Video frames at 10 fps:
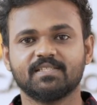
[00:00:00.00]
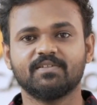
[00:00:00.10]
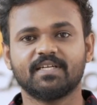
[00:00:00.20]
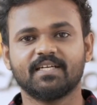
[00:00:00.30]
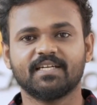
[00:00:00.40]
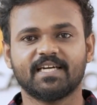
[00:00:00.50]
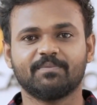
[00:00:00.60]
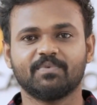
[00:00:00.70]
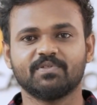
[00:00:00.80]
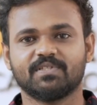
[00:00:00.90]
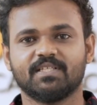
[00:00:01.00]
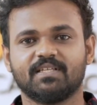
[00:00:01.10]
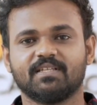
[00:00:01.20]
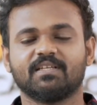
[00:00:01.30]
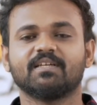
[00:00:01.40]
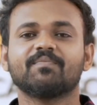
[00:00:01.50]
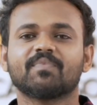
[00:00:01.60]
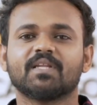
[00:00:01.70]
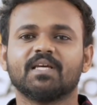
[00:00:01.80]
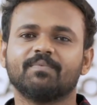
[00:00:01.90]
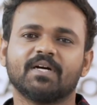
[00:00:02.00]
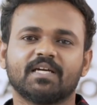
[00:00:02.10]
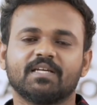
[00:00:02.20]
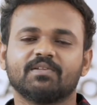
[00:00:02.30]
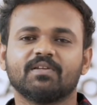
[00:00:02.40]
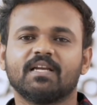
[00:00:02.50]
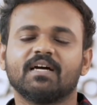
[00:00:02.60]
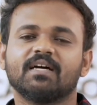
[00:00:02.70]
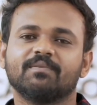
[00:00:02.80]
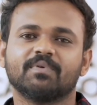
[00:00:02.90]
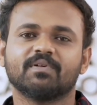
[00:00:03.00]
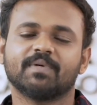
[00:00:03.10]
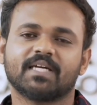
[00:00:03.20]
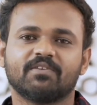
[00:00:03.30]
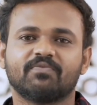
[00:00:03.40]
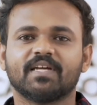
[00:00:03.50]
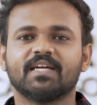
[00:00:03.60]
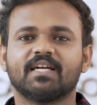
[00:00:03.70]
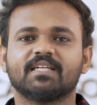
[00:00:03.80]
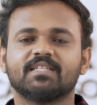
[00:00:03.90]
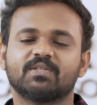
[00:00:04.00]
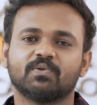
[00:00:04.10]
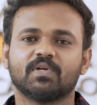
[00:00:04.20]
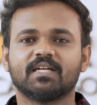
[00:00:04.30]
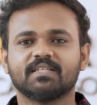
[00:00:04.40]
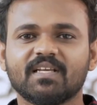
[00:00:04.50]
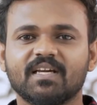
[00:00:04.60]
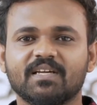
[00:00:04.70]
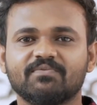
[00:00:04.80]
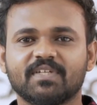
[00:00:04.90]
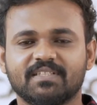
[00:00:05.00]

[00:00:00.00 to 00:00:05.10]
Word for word: கேப்பை யூஸ் பண்ணிகிட்டு இருப்பேன் இப்போ அப்படி ஒன்றும் இல்லை பயங்கர ஃப்ரீயாக கூலாக இருக்கேன் ஐ எம் ஃபைன்